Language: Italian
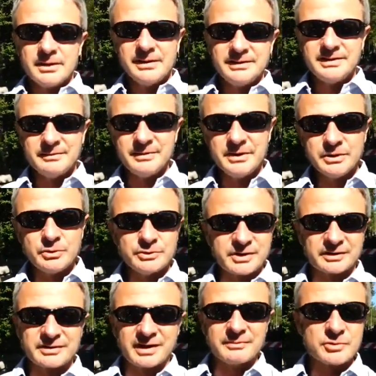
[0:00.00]
I temi di cui
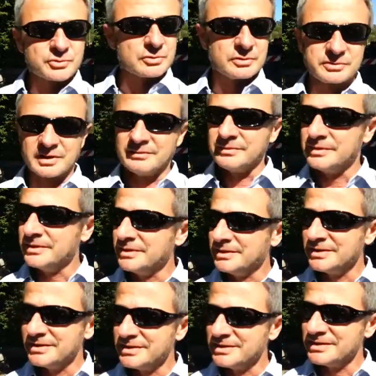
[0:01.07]
tratteremo sono temi
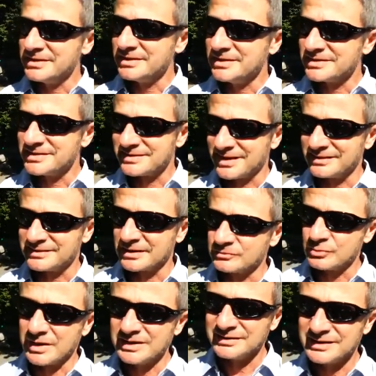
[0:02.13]
di stretta
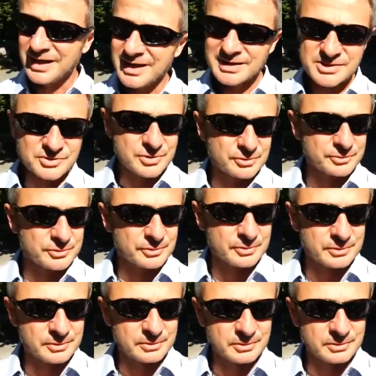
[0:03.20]
attualità, sono